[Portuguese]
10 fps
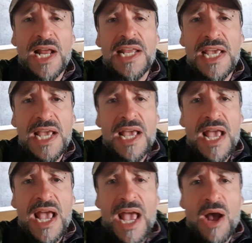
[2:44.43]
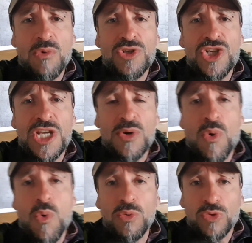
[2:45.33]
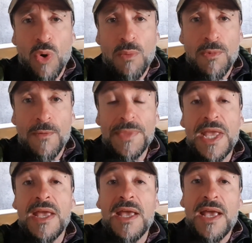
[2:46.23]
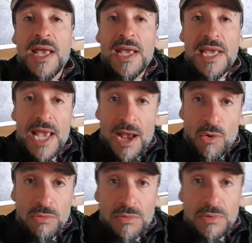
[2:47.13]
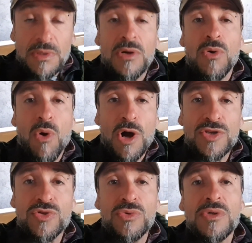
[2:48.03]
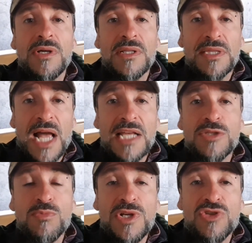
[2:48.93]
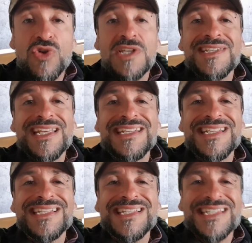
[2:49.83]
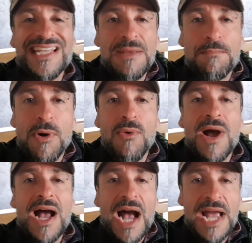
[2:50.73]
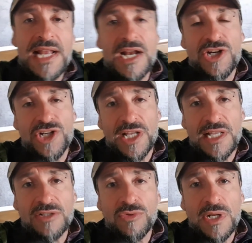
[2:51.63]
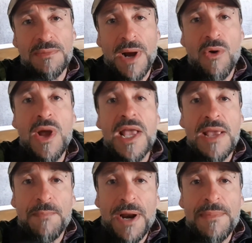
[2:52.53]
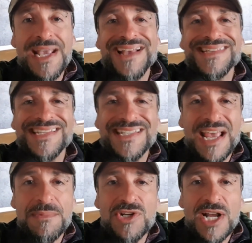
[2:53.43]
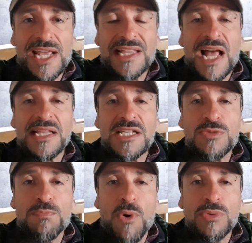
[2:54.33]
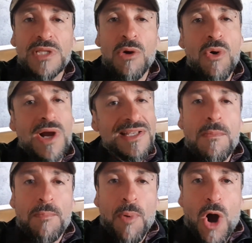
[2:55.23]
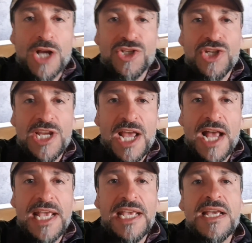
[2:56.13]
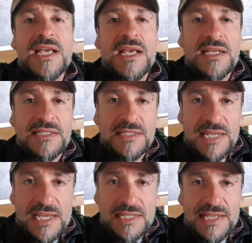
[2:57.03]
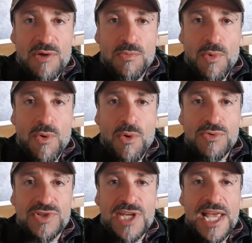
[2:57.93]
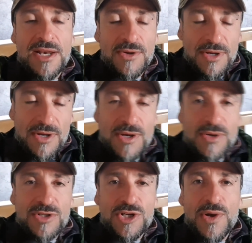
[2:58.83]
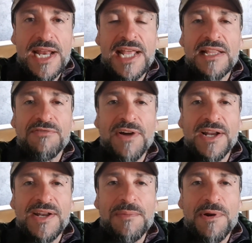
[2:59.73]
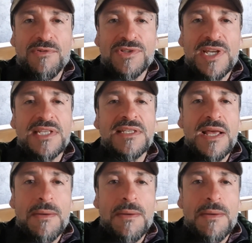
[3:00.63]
ali é um tiro, um tombo. E eu gosto das munições que dissipam a energia dentro do animal e para mim as é semi-jaquetadas, ponta ocas, pode ir aí se quiser um bom conselho, tio Renê tá falando aí para vocês.